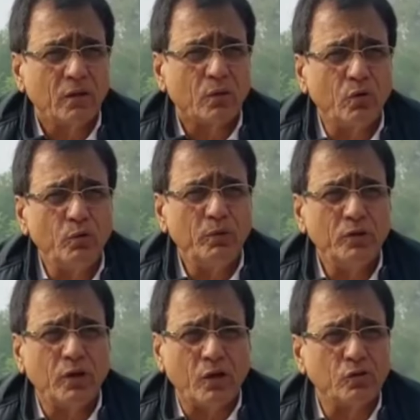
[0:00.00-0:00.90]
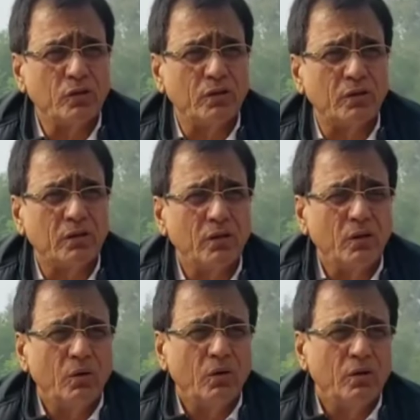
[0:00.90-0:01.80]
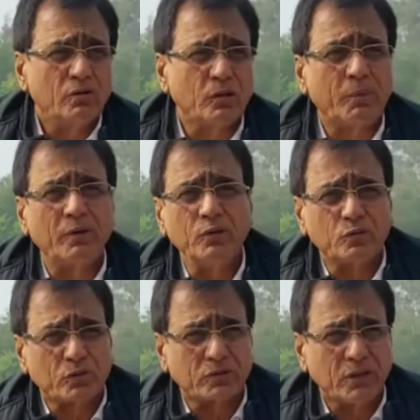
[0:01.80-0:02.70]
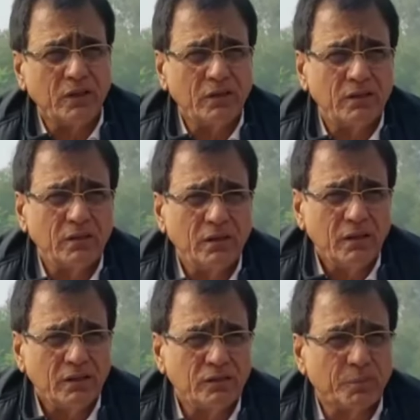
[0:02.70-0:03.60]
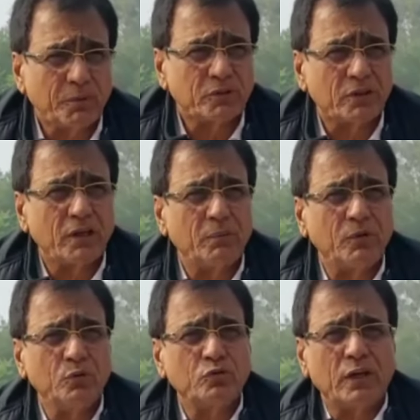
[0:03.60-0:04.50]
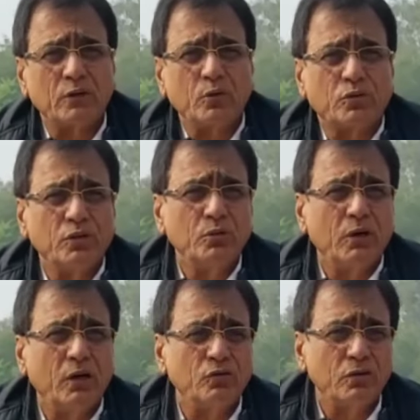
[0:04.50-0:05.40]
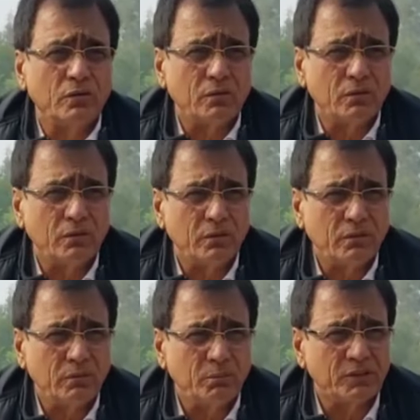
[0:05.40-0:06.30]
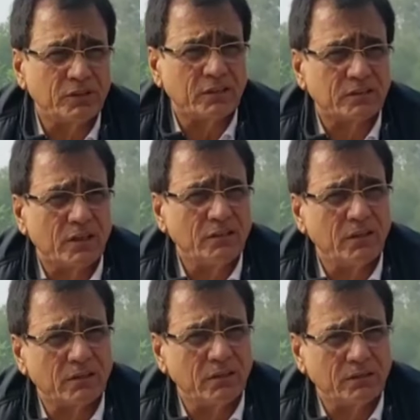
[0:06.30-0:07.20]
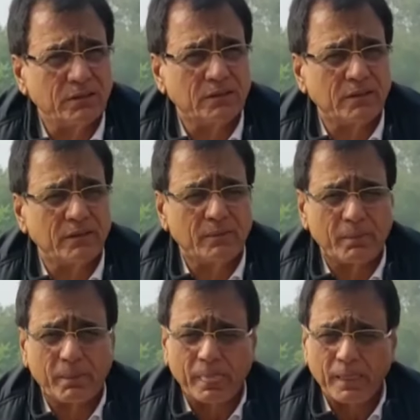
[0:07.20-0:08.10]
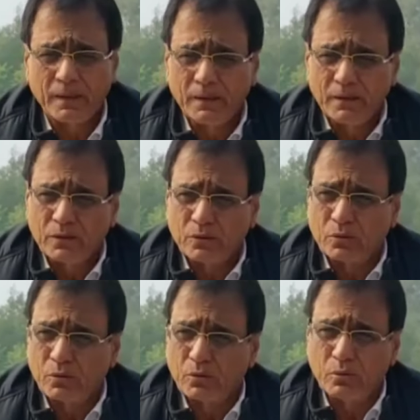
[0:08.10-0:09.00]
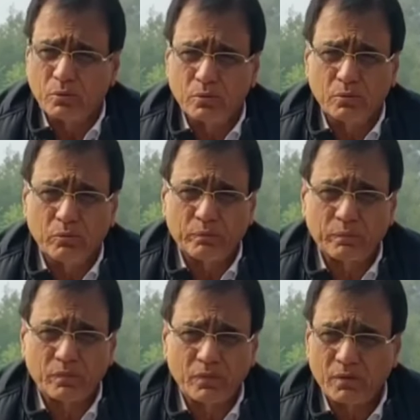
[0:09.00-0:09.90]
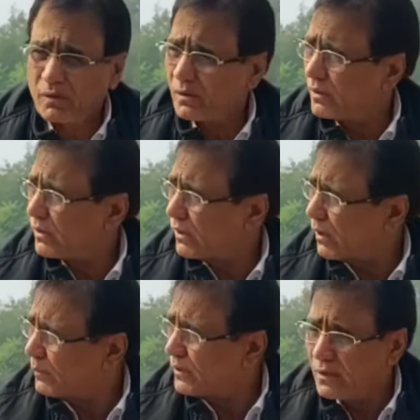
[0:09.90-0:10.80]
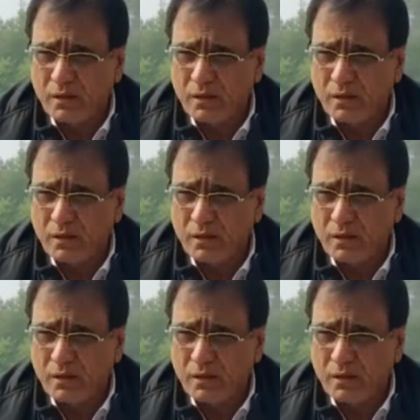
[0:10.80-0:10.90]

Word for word: कोई भी आयोजन सफल नहीं हो सकता जब पत्रकार बंधु साथ होते तो आयोजन मैं चार चांद लगाना चाहता है तो अभी